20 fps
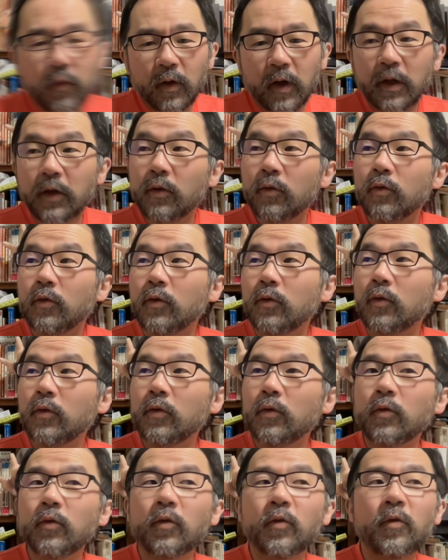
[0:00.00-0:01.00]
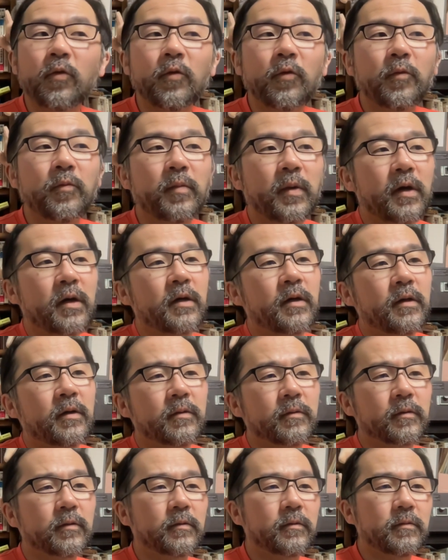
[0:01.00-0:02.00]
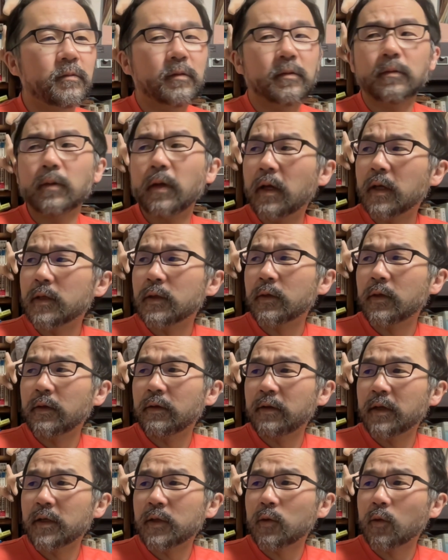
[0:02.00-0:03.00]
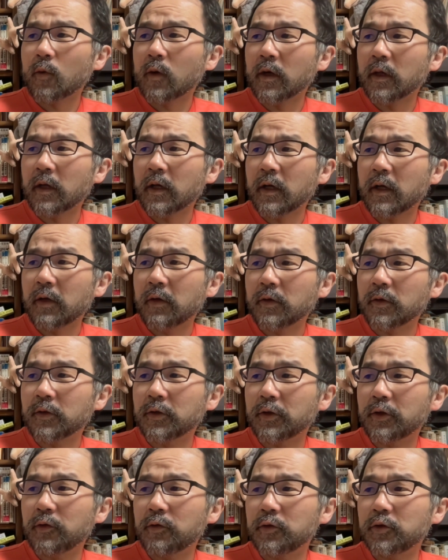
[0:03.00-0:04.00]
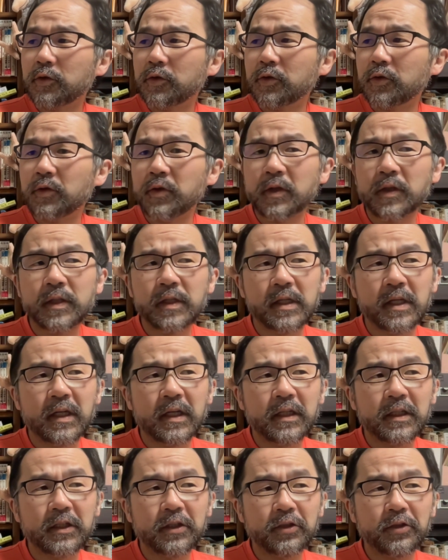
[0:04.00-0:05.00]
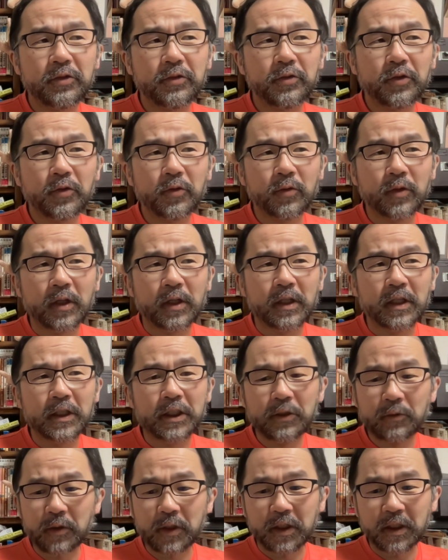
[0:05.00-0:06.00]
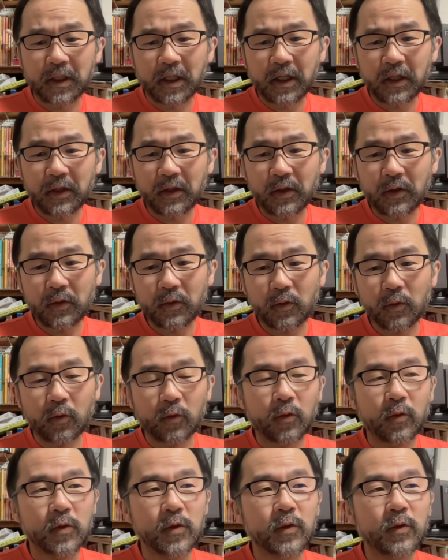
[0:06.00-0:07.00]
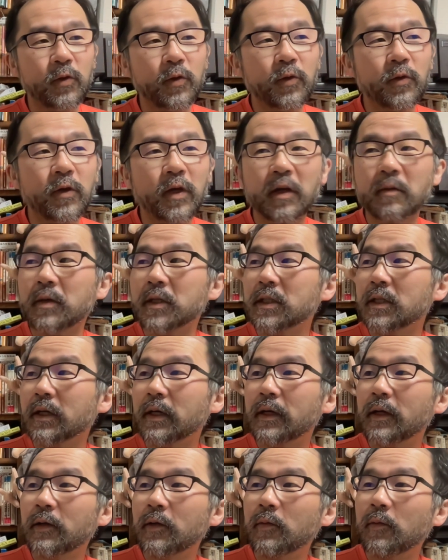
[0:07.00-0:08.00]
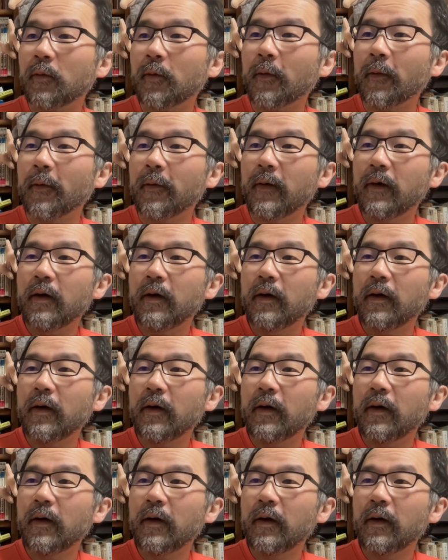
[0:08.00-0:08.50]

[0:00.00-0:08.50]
割と、まあ、SNS とかね、あるいは授業中に政治宗教の話をしないっていうことをずっと言ってきましたけれども、